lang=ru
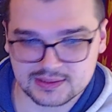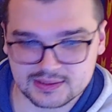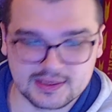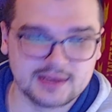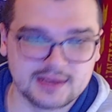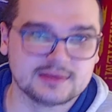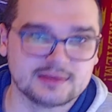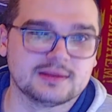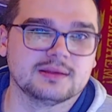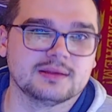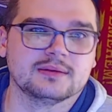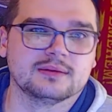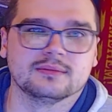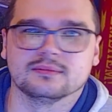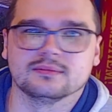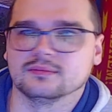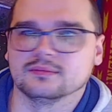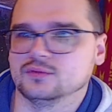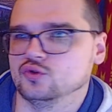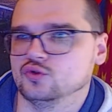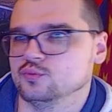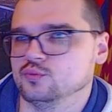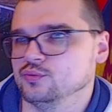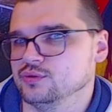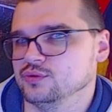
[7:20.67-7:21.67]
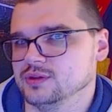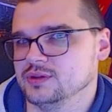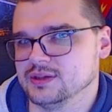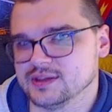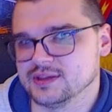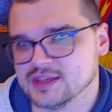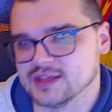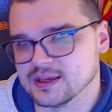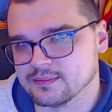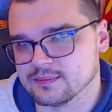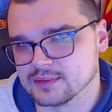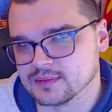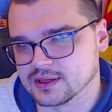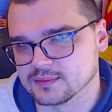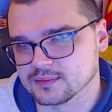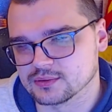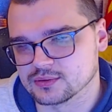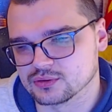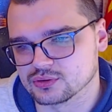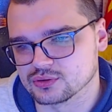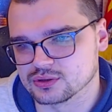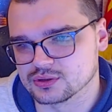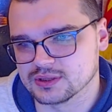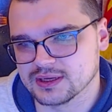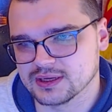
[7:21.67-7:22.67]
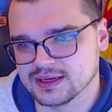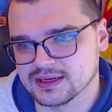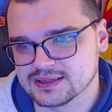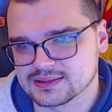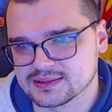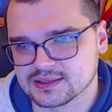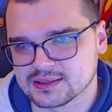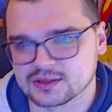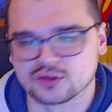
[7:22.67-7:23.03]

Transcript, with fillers: Это, думаю, никем не обсуждается.